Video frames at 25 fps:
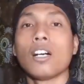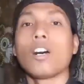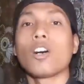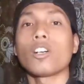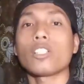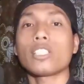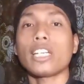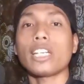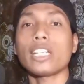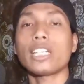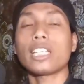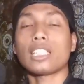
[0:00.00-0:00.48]

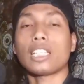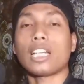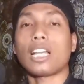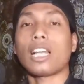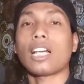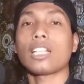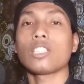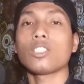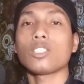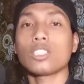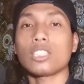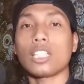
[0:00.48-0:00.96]
Oke, kita
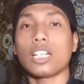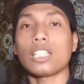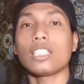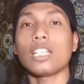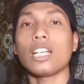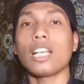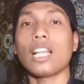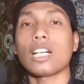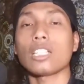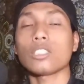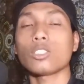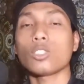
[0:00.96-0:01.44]
lanjut
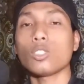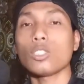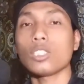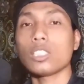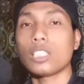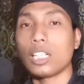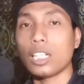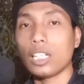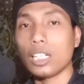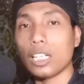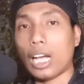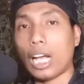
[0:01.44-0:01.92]
saja
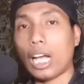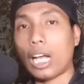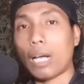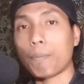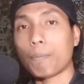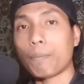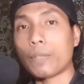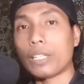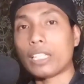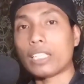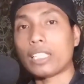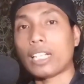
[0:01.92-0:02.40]
langsung ke
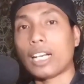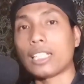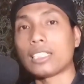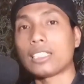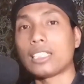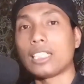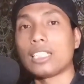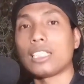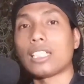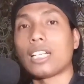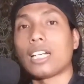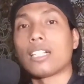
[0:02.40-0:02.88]

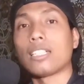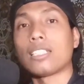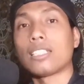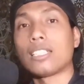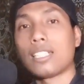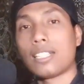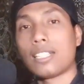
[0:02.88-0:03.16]
aplikasinya.